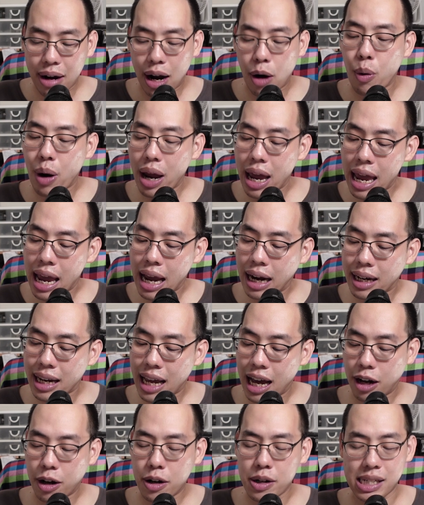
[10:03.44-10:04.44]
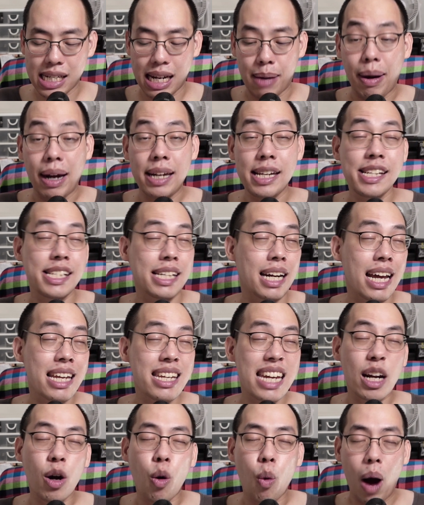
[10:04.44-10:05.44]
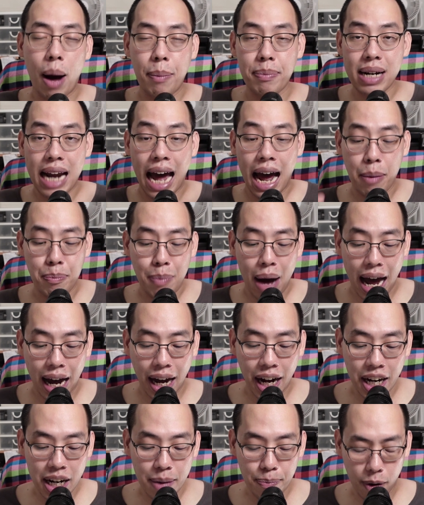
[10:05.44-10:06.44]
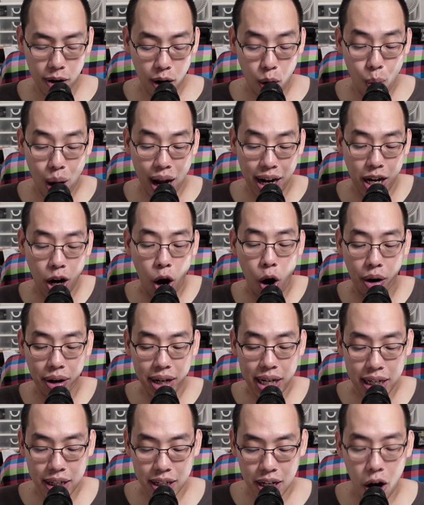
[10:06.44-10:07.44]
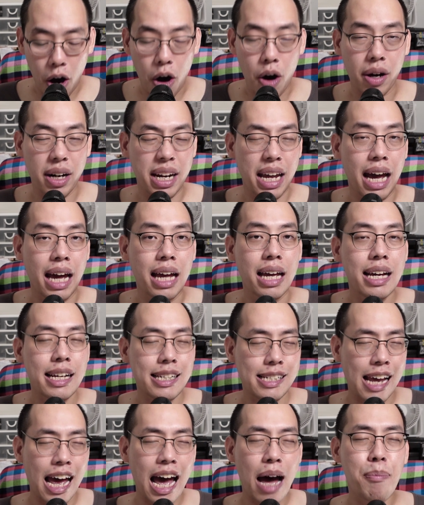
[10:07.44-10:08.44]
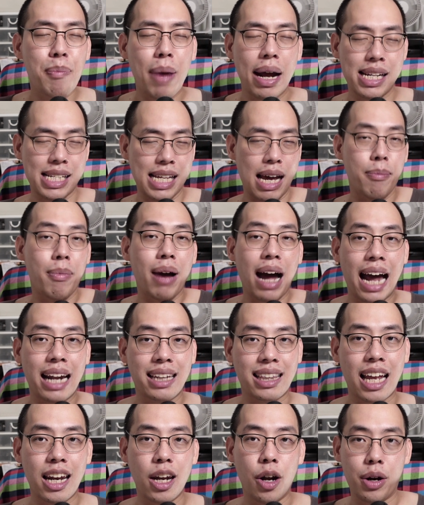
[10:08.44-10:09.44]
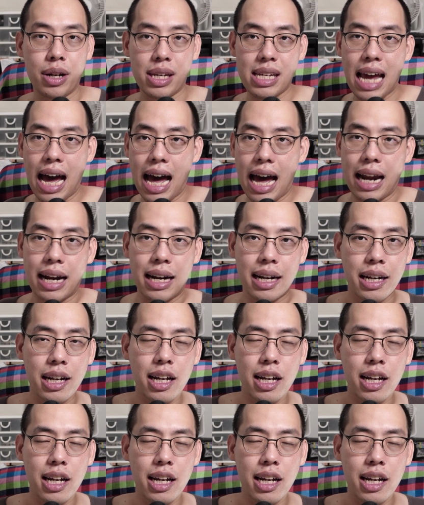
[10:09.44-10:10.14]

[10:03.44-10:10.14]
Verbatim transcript: เราเองเนี่ยก็สามารถที่จะได้ยินความดังมากขึ้นเพราะว่าดอกหนึ่งดอกเนี่ยถ้ามันทำงานตลอดย่าน